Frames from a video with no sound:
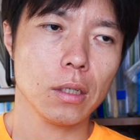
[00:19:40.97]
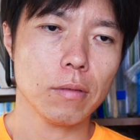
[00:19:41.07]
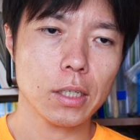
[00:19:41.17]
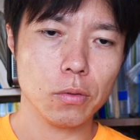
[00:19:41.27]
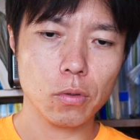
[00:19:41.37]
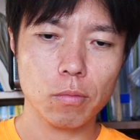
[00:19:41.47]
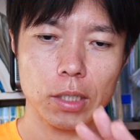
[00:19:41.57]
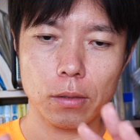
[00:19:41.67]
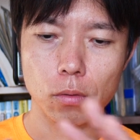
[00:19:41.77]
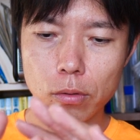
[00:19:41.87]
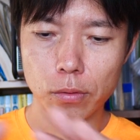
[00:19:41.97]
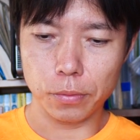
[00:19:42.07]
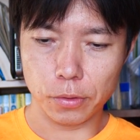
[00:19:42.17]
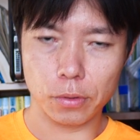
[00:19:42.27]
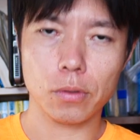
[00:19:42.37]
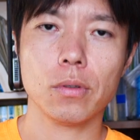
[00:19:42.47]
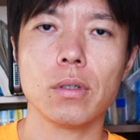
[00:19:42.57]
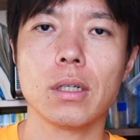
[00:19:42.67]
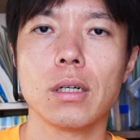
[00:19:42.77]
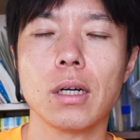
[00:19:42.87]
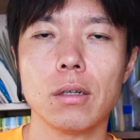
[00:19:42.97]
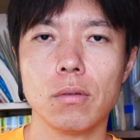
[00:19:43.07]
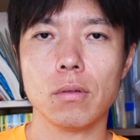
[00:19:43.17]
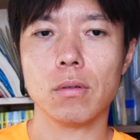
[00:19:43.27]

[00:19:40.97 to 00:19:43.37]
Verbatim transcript: いわゆるノーマルのごく普通の、あの